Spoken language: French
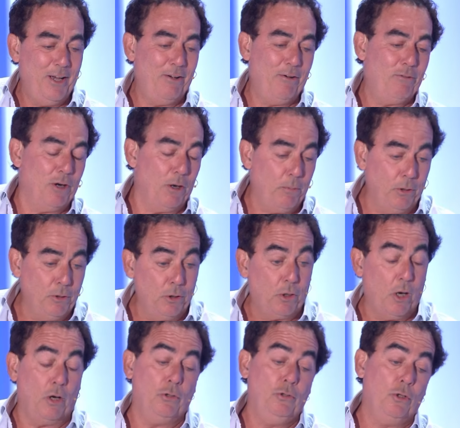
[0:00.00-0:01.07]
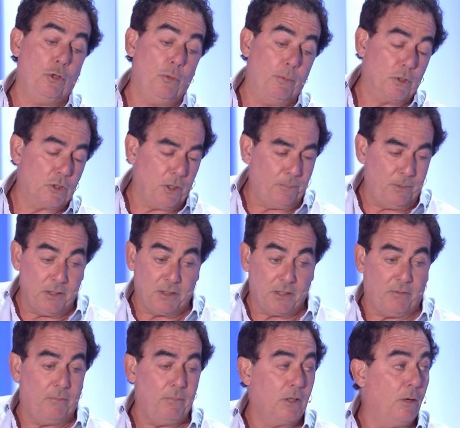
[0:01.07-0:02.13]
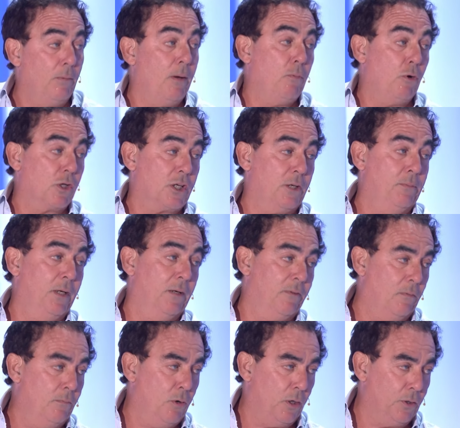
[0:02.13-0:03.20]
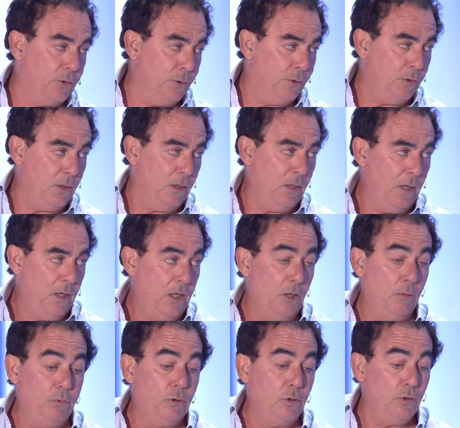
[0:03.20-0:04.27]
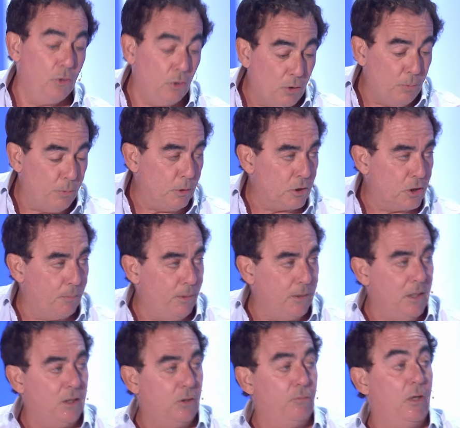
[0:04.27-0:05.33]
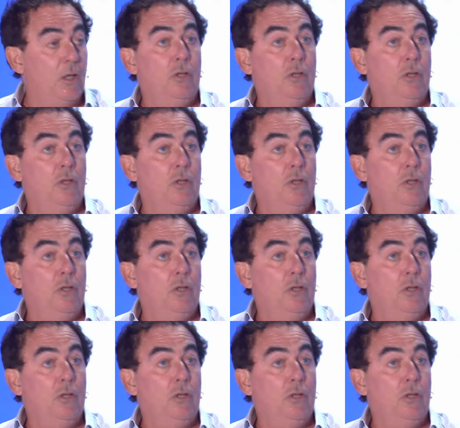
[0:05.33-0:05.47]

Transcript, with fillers: Elle va vouloir boire une, coupe de champagne, ça va, mais comme elle boit jamais, elle va en boire deux. Et au bout de deux coupes de champagne, elle devient